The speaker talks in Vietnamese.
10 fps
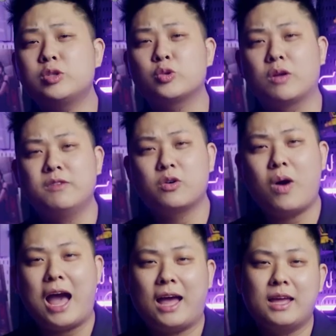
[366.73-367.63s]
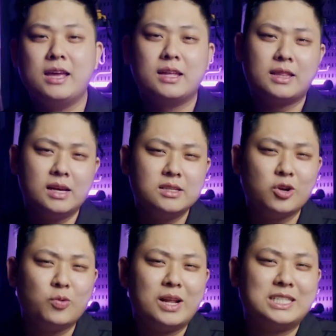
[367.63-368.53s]
cũng trong tuần vừa qua, thế giới
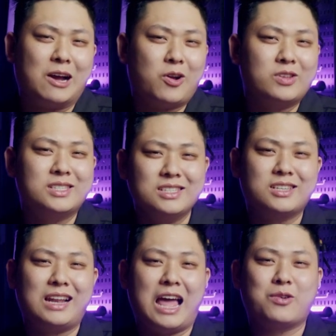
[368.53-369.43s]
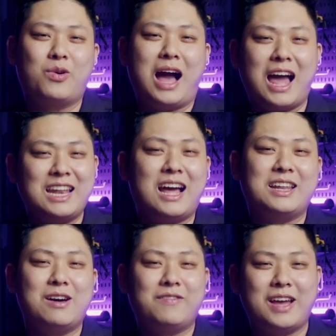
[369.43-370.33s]
cũng đã chào đón sự trở lại của Anna
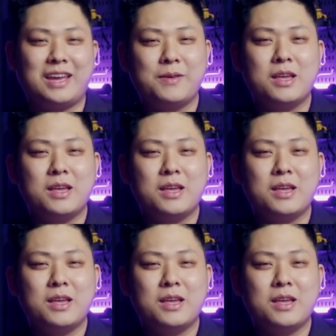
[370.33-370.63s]
Delvey,